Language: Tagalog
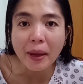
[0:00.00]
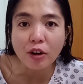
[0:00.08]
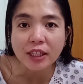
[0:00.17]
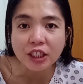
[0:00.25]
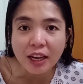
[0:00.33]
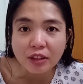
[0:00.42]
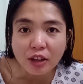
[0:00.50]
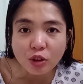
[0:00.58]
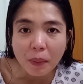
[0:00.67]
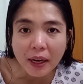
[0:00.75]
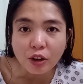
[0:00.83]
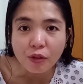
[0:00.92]
Pero i-shoutout
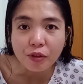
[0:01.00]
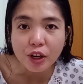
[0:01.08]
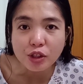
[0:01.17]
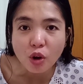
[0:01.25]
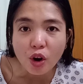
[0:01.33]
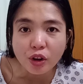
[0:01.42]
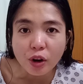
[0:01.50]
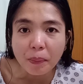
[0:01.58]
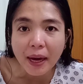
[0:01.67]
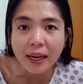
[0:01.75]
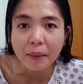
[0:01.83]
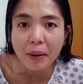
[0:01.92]
ko pa rin yung first honor
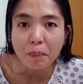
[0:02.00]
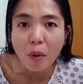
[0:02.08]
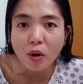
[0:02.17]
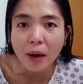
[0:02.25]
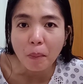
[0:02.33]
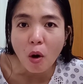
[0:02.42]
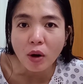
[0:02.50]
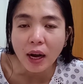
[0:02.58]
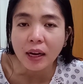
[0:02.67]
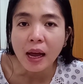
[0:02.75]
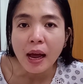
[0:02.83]
para naman bonggang-bonggang